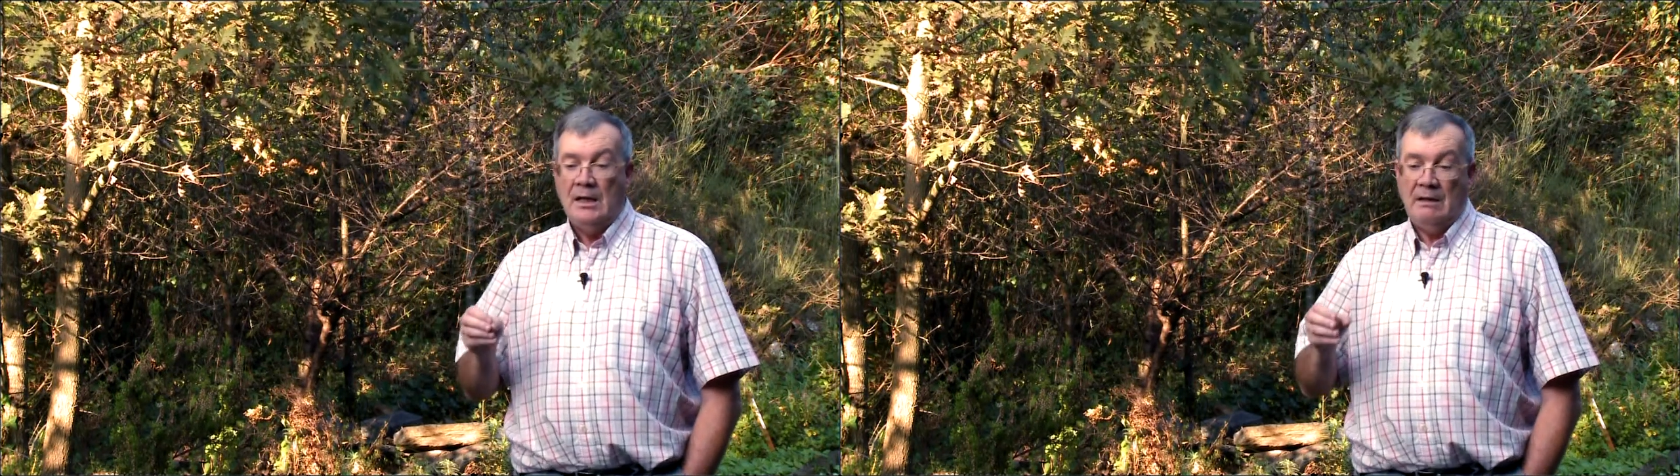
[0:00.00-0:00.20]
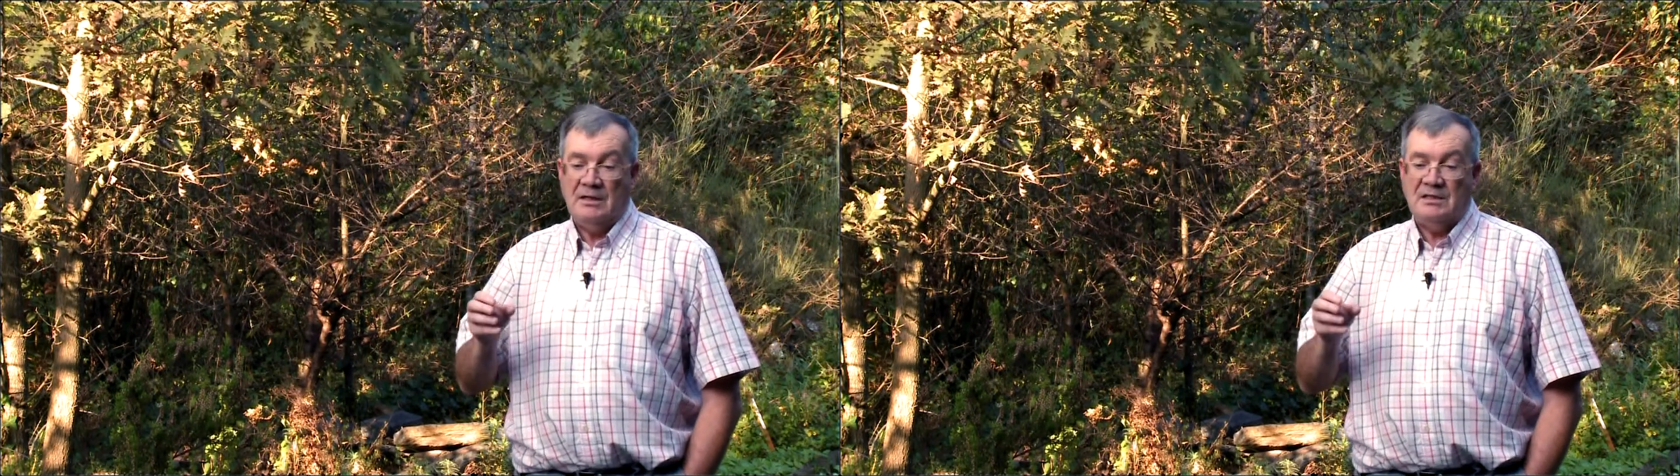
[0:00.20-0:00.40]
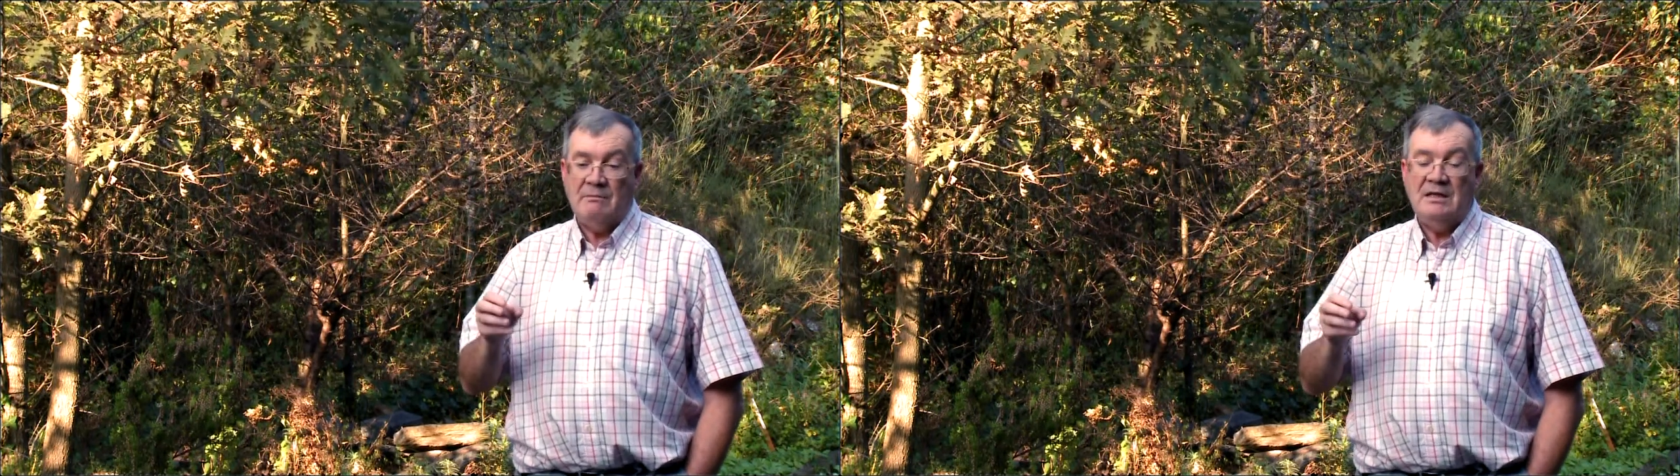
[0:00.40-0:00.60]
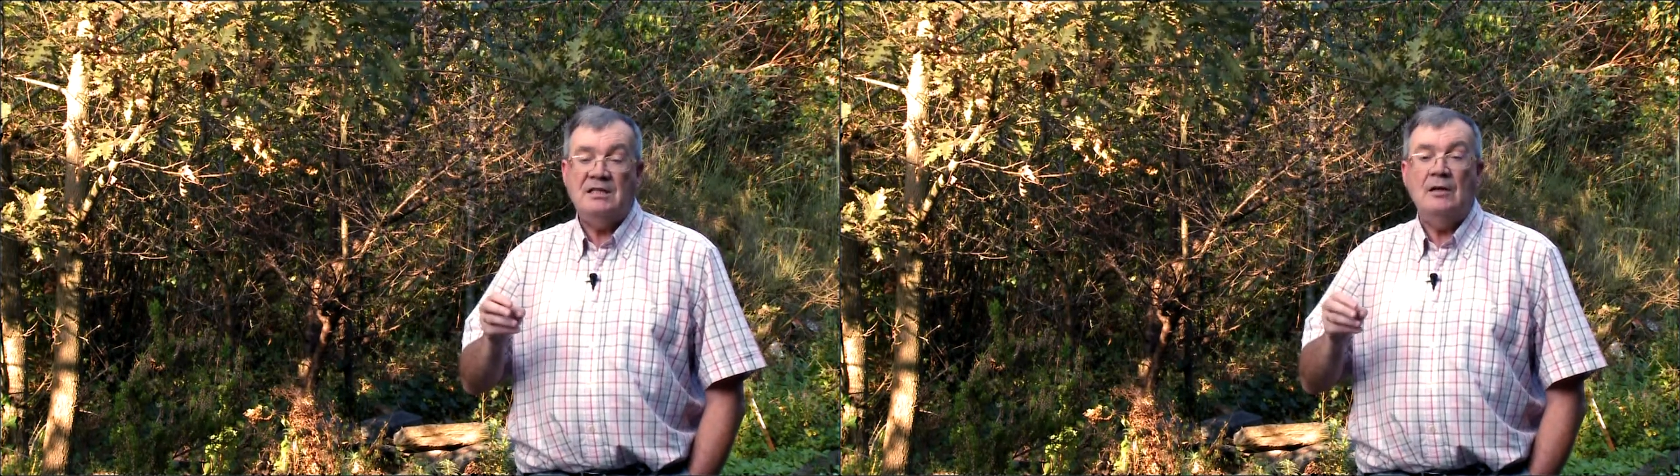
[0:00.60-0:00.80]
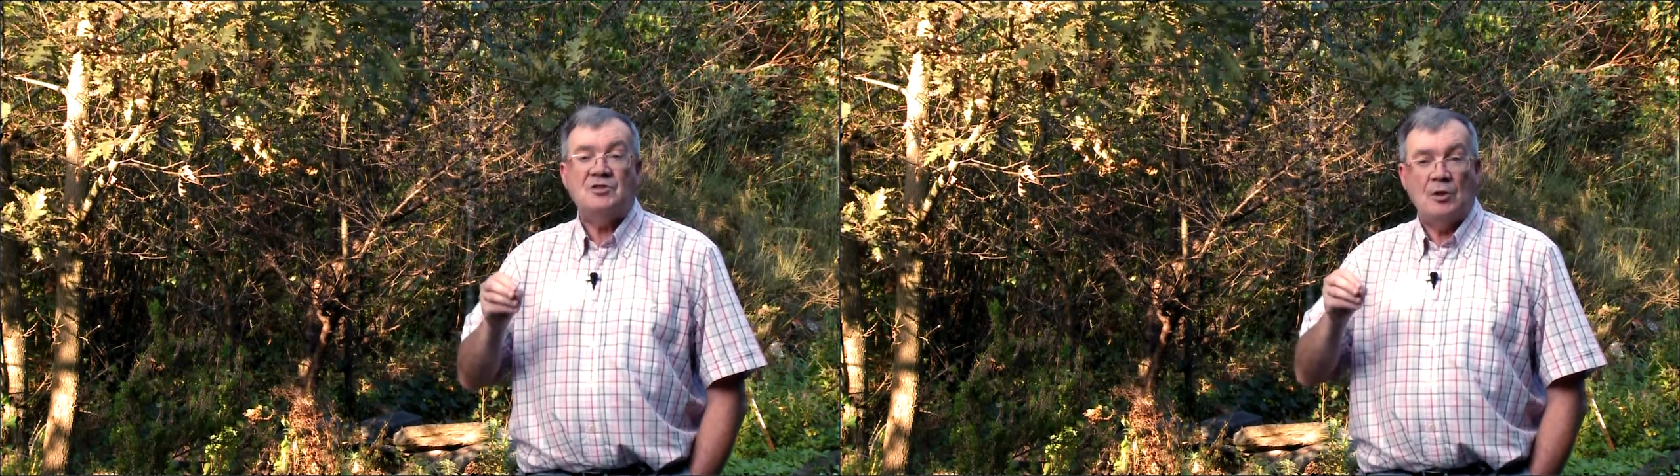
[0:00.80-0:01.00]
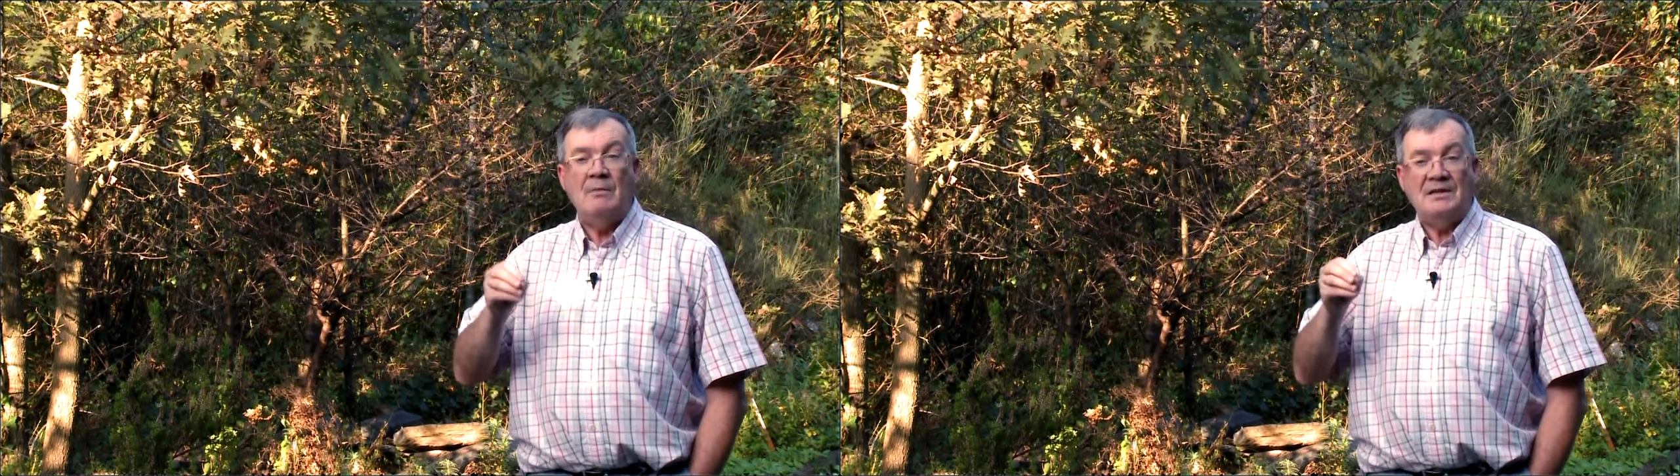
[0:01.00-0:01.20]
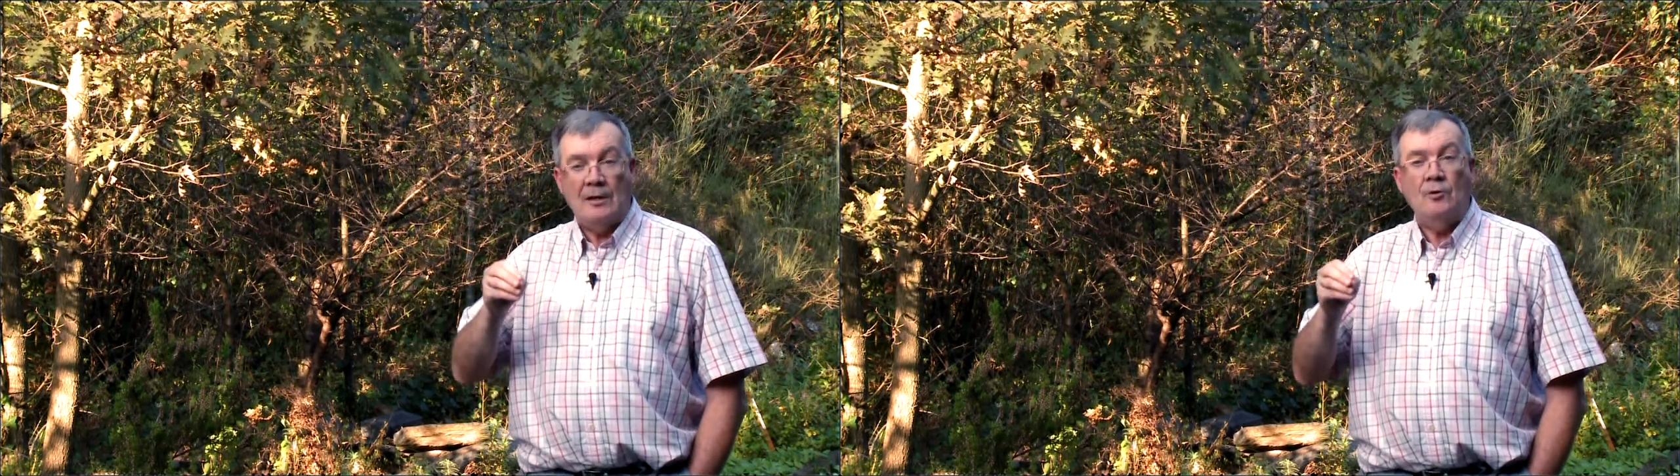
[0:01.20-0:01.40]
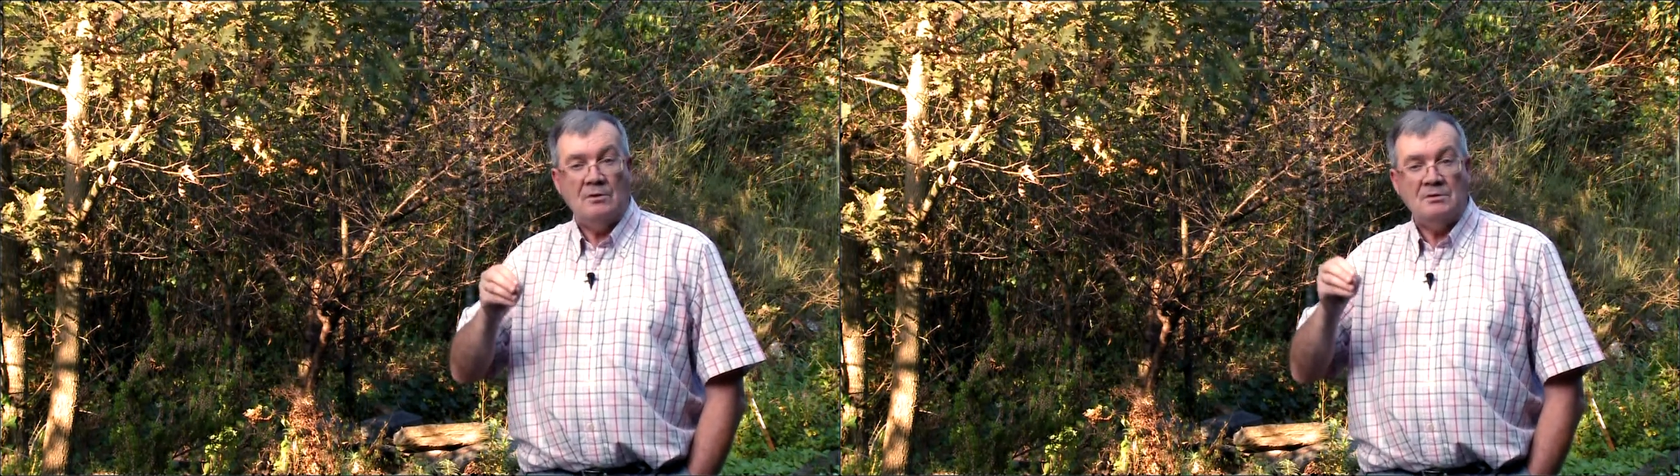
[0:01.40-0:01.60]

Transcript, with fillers: Evidentemente se lo mandaron